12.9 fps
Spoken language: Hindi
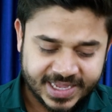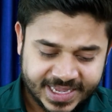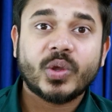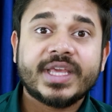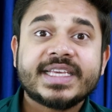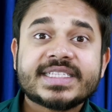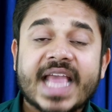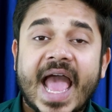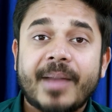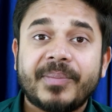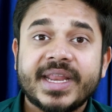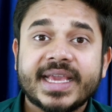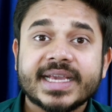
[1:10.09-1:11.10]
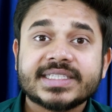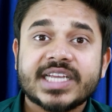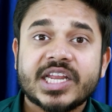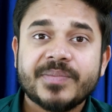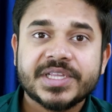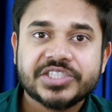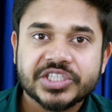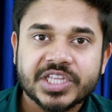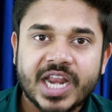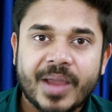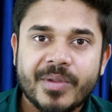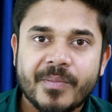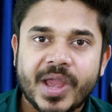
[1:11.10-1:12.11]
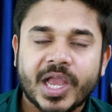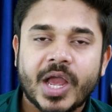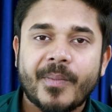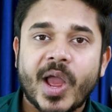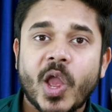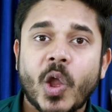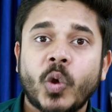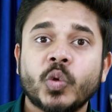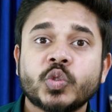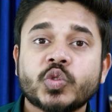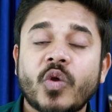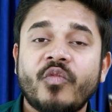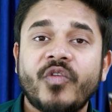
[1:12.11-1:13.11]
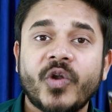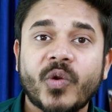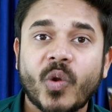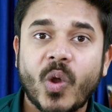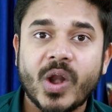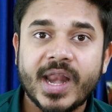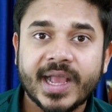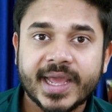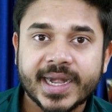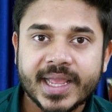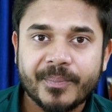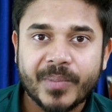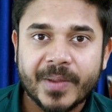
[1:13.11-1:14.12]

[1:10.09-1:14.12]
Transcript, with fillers: तो इस एप्लीकेशन में जितना भी मैं कमाया हूँ उसको विड्रॉल लेकर के